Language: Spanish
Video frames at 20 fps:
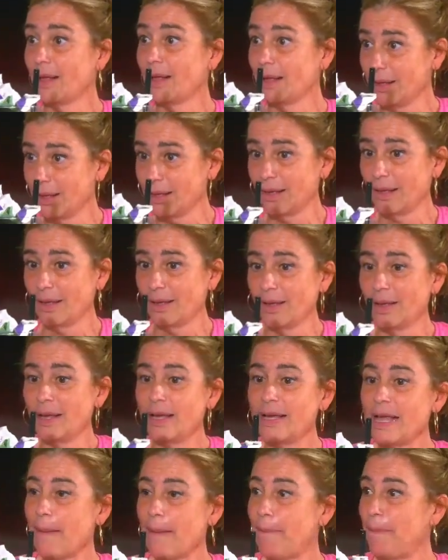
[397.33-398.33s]
Está
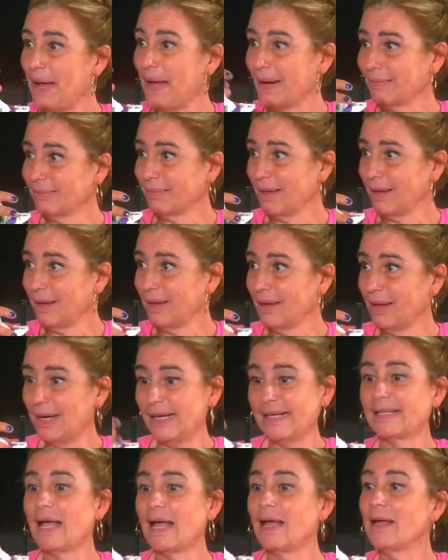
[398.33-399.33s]
Y aparte
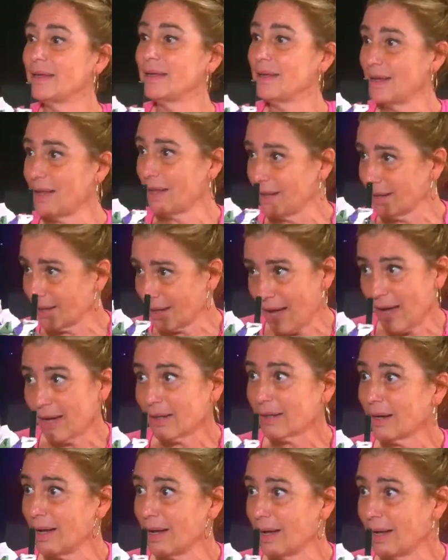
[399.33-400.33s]
está llena de
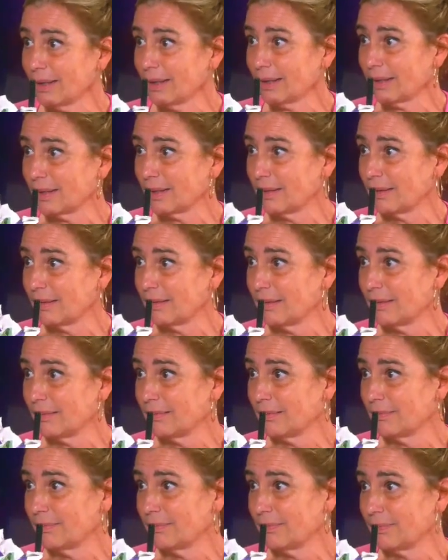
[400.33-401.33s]
carga. La toxicidad
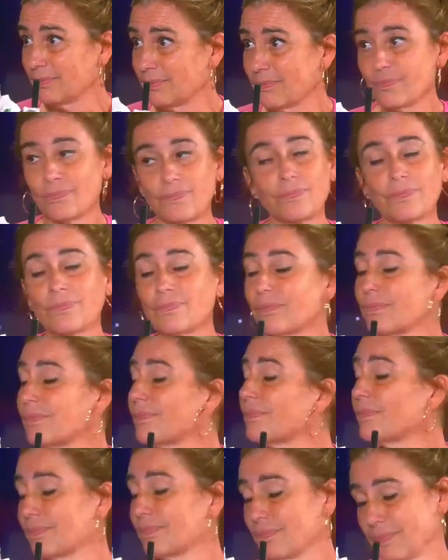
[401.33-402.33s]
acumulada, ¿no? La
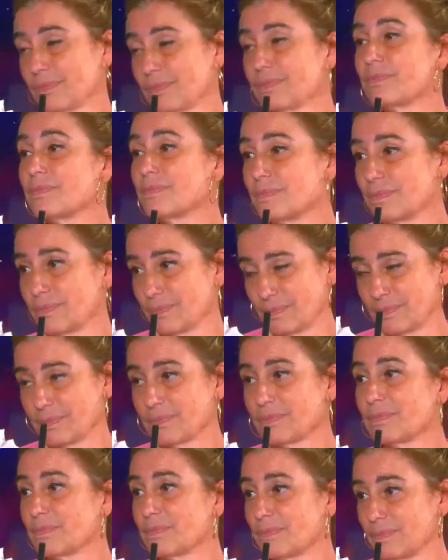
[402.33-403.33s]
carga negativa de
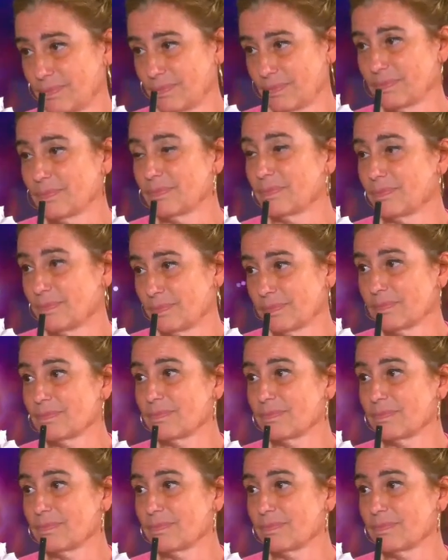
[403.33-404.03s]
todos estos años.